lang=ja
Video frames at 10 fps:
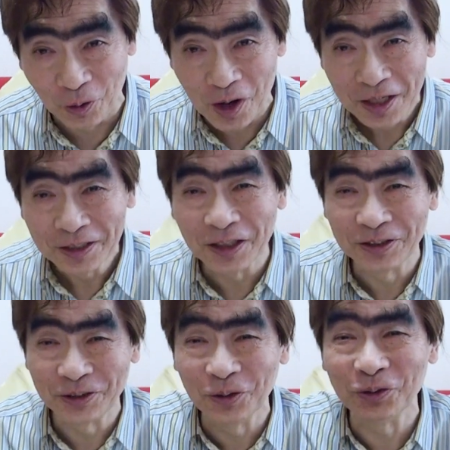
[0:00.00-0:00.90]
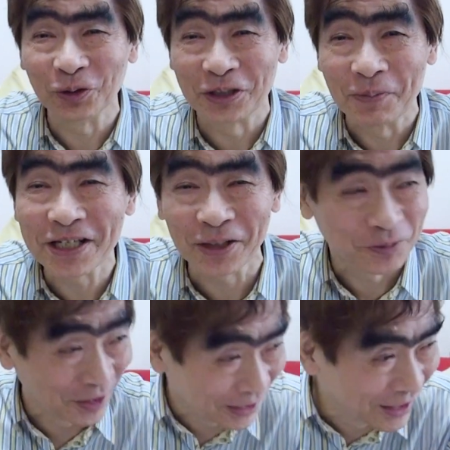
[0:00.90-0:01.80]
の日取りを決めちゃう
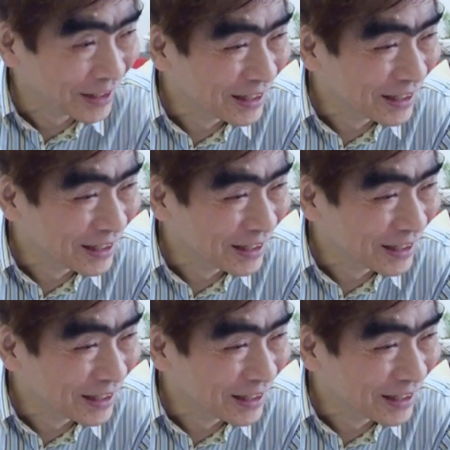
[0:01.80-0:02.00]
んだよね